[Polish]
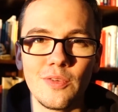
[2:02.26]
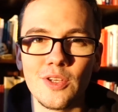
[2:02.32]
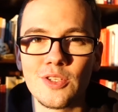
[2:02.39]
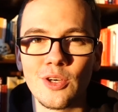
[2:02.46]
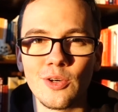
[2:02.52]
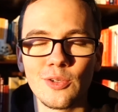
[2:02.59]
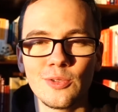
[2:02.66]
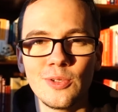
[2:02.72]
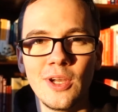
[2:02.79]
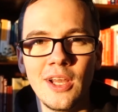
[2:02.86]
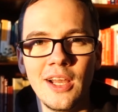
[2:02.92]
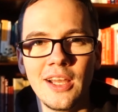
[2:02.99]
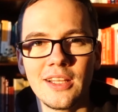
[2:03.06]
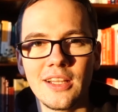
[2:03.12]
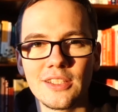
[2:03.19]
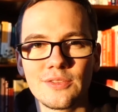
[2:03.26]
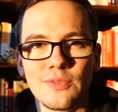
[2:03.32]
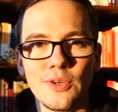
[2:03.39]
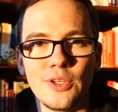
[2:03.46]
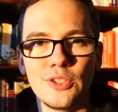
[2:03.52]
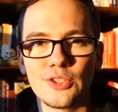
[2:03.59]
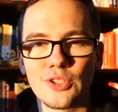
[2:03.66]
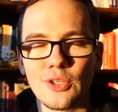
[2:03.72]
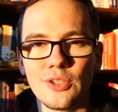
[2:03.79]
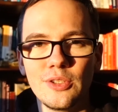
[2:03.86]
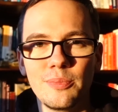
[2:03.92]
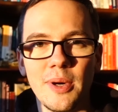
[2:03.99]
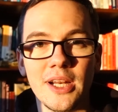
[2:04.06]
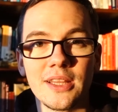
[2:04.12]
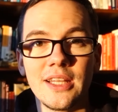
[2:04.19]
wieczoru dla swojej
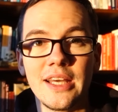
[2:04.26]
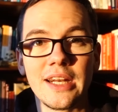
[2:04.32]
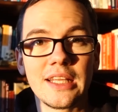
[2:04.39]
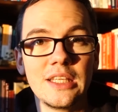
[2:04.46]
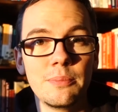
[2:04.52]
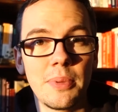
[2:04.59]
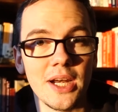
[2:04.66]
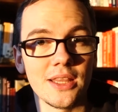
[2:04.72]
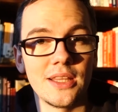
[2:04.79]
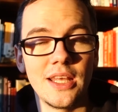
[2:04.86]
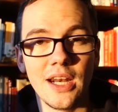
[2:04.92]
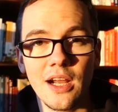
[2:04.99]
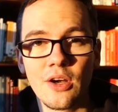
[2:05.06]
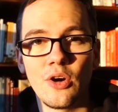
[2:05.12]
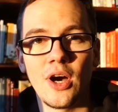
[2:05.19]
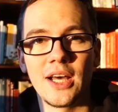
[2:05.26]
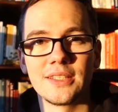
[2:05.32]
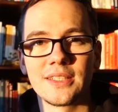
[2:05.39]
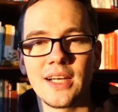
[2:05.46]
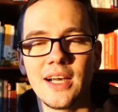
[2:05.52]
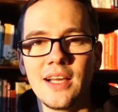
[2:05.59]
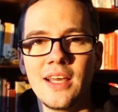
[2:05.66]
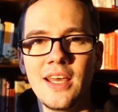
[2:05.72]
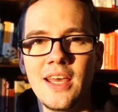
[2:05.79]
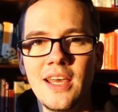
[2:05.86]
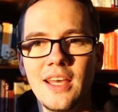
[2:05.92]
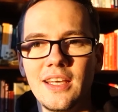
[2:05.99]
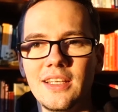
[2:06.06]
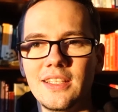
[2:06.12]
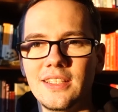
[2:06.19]
żony, partnerki, partnera, kochanka,
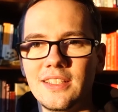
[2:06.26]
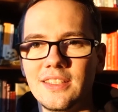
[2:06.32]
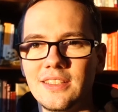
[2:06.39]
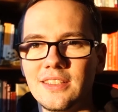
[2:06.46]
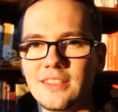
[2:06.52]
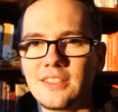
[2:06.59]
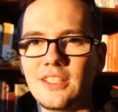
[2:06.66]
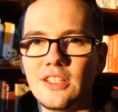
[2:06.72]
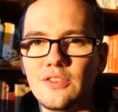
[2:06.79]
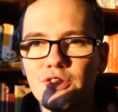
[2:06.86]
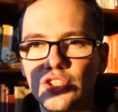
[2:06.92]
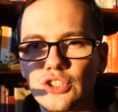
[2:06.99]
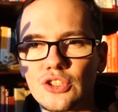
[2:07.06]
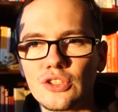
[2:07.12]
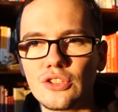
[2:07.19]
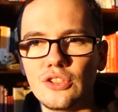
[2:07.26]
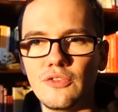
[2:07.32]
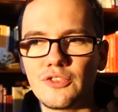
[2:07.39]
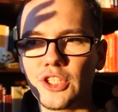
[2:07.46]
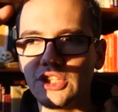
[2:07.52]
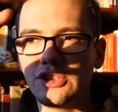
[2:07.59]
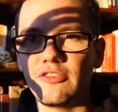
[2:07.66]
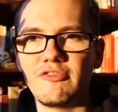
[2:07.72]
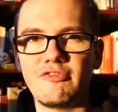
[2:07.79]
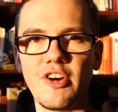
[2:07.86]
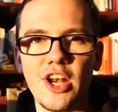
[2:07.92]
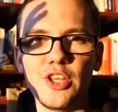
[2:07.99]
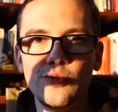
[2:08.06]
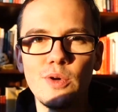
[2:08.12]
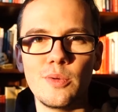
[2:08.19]
Y, kiedy wszędzie
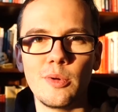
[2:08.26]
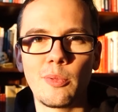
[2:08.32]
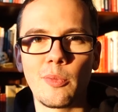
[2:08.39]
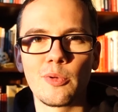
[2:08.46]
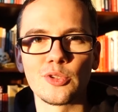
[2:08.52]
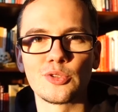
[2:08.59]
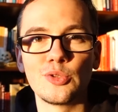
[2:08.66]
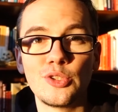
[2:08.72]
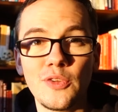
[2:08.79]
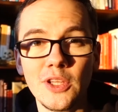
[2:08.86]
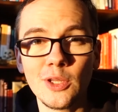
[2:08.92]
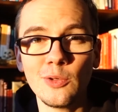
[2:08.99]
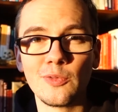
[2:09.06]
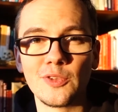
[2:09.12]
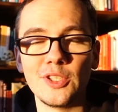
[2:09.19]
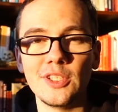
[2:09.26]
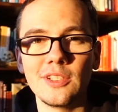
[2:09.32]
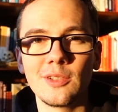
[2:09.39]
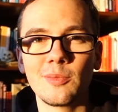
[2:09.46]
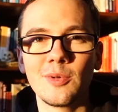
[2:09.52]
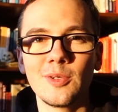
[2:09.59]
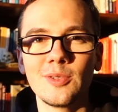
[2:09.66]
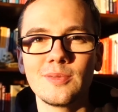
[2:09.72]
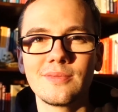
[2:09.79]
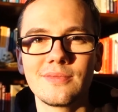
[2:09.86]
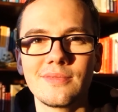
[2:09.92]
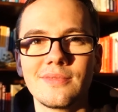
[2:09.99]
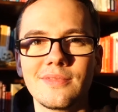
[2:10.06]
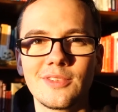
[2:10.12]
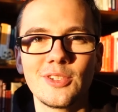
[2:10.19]
waliłyby po prostu świetlówki, no bo
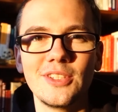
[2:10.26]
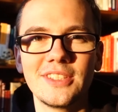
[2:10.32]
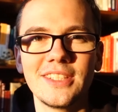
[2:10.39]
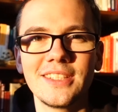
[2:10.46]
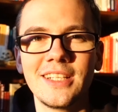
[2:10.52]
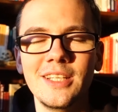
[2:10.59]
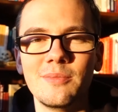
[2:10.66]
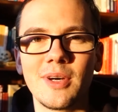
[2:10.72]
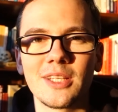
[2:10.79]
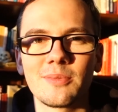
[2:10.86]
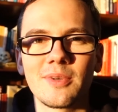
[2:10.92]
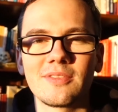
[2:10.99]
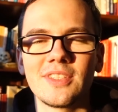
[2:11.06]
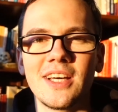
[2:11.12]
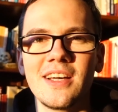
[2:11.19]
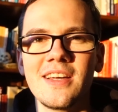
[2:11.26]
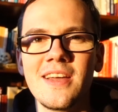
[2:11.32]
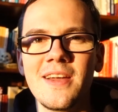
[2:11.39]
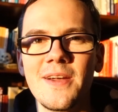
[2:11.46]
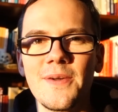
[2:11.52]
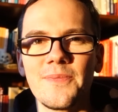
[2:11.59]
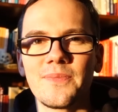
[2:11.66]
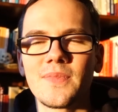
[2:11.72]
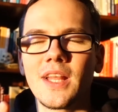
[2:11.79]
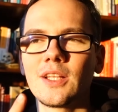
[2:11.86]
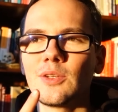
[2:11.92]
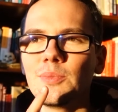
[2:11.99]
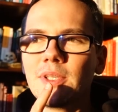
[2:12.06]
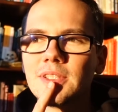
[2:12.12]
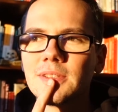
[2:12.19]
to nie ten klimat, prawda?
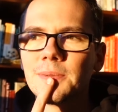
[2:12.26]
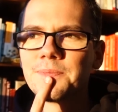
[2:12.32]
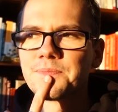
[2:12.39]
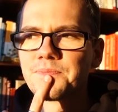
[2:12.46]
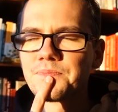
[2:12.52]
Natomiast